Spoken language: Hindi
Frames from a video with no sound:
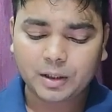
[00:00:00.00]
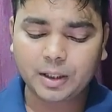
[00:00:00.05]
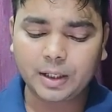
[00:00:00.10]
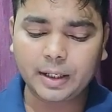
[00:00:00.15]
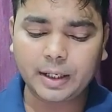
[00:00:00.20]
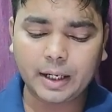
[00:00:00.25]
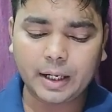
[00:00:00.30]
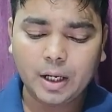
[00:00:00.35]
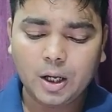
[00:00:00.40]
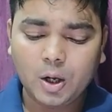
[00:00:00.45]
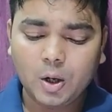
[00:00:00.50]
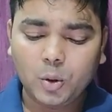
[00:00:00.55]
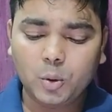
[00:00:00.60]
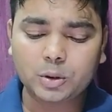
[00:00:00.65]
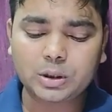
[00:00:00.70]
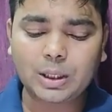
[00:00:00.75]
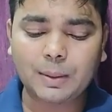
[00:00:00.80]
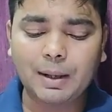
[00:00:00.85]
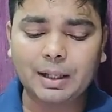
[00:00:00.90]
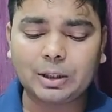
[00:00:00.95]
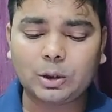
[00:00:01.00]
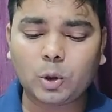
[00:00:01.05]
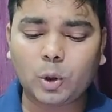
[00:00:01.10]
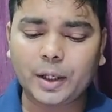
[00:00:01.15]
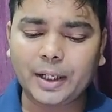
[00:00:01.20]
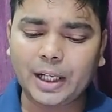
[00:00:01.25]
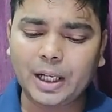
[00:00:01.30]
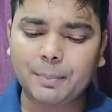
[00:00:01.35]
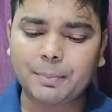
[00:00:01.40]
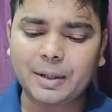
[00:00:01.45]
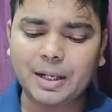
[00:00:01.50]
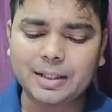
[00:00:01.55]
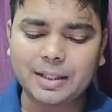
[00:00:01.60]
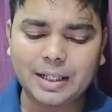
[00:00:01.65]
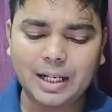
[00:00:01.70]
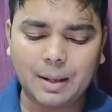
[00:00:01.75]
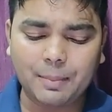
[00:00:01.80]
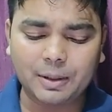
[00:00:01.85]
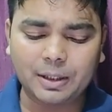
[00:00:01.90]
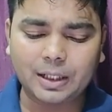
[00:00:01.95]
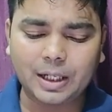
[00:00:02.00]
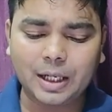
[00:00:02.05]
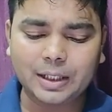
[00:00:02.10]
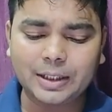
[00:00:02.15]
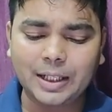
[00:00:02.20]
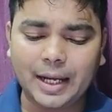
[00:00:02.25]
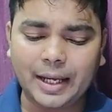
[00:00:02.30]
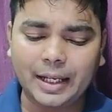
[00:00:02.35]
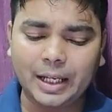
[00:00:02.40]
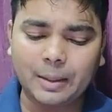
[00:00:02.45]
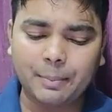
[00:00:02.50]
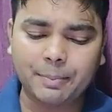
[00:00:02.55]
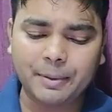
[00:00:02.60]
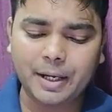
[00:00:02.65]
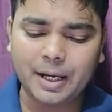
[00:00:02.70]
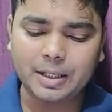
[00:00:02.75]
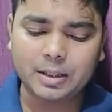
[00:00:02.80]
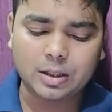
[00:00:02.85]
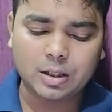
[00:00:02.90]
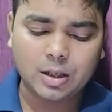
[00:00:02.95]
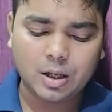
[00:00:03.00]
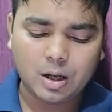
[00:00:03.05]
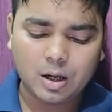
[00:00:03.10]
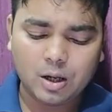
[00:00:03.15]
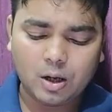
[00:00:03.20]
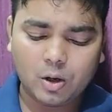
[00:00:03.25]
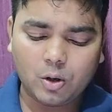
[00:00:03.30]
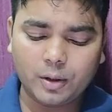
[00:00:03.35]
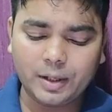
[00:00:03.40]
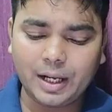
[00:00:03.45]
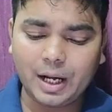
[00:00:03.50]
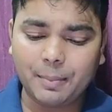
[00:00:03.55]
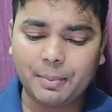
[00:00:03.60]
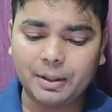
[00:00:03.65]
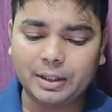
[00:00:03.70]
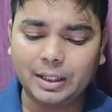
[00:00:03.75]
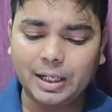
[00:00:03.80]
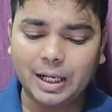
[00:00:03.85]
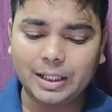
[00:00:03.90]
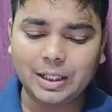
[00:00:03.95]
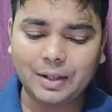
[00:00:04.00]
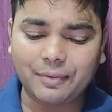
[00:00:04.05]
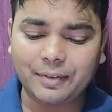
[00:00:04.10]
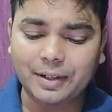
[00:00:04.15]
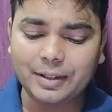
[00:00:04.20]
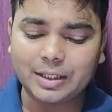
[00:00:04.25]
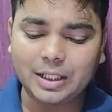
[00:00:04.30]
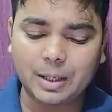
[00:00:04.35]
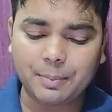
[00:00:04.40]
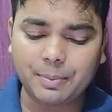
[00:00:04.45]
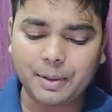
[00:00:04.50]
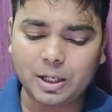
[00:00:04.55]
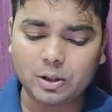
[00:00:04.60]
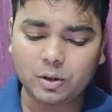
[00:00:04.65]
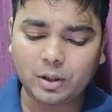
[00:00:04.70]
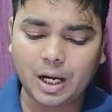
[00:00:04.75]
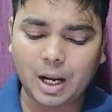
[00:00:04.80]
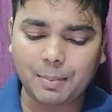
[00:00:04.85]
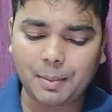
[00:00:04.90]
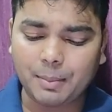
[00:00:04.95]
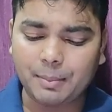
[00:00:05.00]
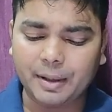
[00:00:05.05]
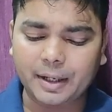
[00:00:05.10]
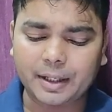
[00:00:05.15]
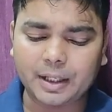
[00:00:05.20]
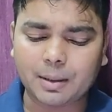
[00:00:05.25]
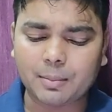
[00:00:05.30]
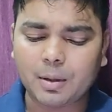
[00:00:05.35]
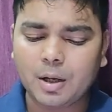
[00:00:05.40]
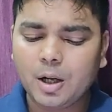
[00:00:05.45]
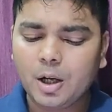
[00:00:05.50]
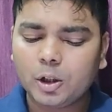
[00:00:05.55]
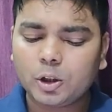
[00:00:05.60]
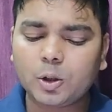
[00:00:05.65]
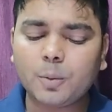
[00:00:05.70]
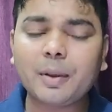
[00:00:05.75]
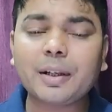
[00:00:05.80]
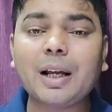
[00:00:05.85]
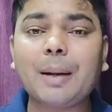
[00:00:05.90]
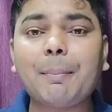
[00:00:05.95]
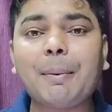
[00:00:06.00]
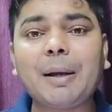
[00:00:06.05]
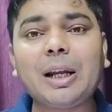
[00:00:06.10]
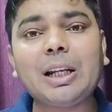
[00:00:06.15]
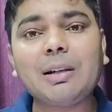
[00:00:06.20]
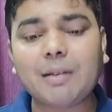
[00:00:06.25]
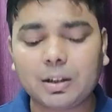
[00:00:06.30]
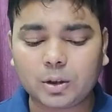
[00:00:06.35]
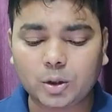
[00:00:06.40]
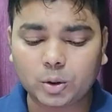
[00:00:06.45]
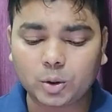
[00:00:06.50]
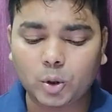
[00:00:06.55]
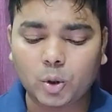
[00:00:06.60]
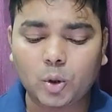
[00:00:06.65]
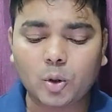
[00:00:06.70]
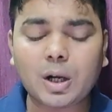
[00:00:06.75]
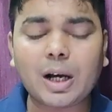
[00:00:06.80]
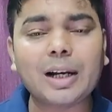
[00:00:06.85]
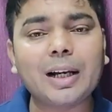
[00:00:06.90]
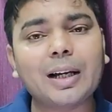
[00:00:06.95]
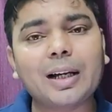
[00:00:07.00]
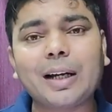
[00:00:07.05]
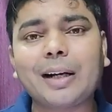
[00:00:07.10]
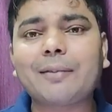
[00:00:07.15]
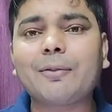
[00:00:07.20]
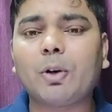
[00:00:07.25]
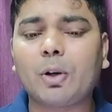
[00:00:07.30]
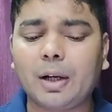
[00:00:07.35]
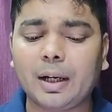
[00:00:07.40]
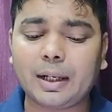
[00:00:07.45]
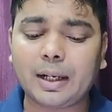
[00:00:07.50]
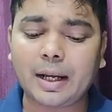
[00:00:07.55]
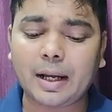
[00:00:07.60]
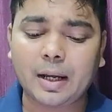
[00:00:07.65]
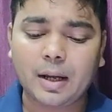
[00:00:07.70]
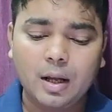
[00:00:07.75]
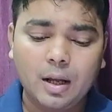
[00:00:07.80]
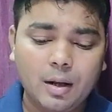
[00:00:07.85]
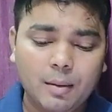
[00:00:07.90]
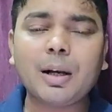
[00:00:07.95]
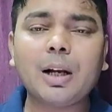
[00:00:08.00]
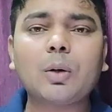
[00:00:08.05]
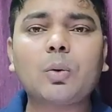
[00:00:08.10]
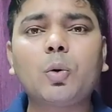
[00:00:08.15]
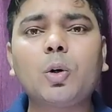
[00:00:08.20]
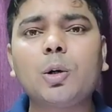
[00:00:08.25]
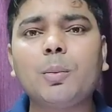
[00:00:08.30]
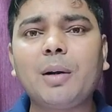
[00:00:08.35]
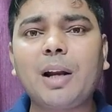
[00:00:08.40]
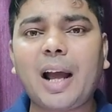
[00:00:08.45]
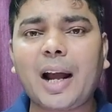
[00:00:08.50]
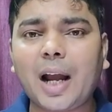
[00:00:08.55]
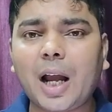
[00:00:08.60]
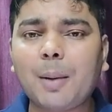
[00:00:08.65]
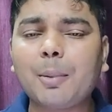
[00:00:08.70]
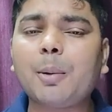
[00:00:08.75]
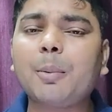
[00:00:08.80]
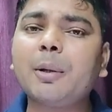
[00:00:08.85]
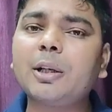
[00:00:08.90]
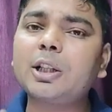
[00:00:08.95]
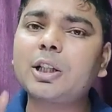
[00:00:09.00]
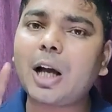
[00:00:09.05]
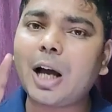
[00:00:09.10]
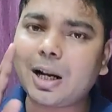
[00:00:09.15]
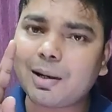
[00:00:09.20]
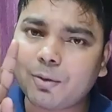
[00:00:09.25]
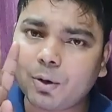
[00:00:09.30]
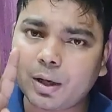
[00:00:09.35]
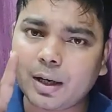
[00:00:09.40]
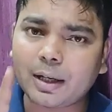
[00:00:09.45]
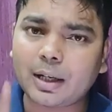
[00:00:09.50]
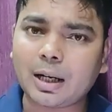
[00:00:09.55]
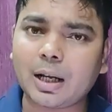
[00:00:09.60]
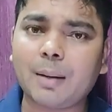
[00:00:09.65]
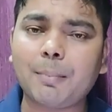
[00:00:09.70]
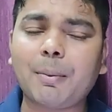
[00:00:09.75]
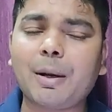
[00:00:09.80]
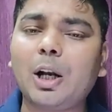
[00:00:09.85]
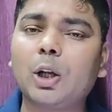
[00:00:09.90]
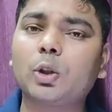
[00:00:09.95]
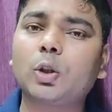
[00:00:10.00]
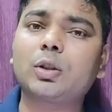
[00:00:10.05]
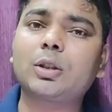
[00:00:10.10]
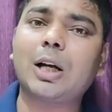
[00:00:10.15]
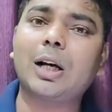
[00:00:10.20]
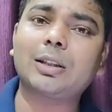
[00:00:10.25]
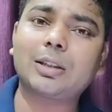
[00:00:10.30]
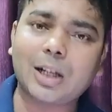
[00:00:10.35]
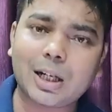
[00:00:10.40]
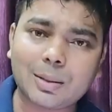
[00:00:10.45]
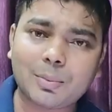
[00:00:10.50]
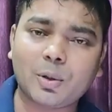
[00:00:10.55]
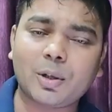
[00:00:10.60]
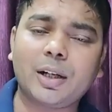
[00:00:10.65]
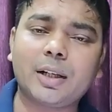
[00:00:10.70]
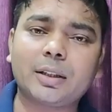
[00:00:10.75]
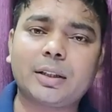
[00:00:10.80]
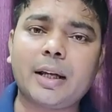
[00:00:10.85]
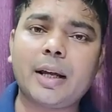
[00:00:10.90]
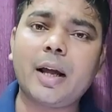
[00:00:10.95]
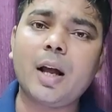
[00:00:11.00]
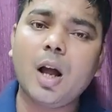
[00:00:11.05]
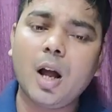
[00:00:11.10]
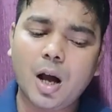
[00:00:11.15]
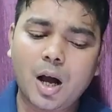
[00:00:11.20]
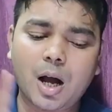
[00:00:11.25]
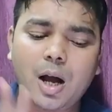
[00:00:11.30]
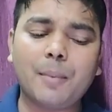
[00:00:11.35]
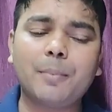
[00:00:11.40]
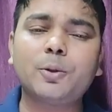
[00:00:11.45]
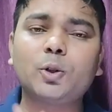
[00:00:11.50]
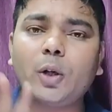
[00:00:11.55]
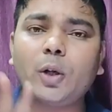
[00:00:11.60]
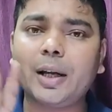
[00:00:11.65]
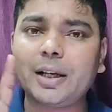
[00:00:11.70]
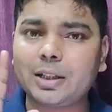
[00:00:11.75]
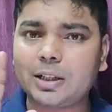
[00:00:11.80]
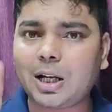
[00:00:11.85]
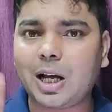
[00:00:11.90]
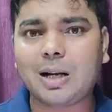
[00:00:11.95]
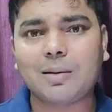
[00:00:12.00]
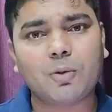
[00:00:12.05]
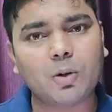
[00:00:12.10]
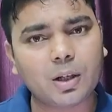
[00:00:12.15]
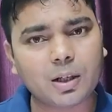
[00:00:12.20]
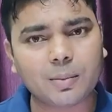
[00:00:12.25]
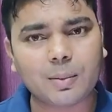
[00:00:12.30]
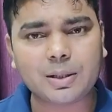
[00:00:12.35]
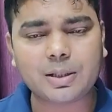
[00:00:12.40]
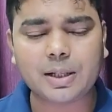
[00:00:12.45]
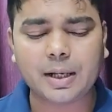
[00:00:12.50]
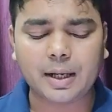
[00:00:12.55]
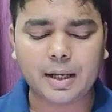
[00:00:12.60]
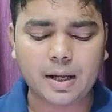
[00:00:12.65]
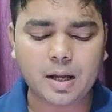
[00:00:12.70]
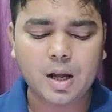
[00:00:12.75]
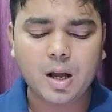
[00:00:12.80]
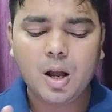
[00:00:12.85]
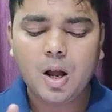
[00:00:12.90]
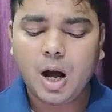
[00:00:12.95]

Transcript: ठीक है उसके बाद दो ही एपीएस है यहाँ पे दिखा दिया एपीएस और यहाँ पे दिखा दिया फ्रेंड्स एपीएस और यहाँ पे मीडियम तो भैया पहली बात तो दोनों का अलग अलग वॉलेट है मतलब कुल मिला अभी भी चार वॉलेट है पहले तो सात आठ वॉलेट थे अब जो है चार वॉलेट बचे हैं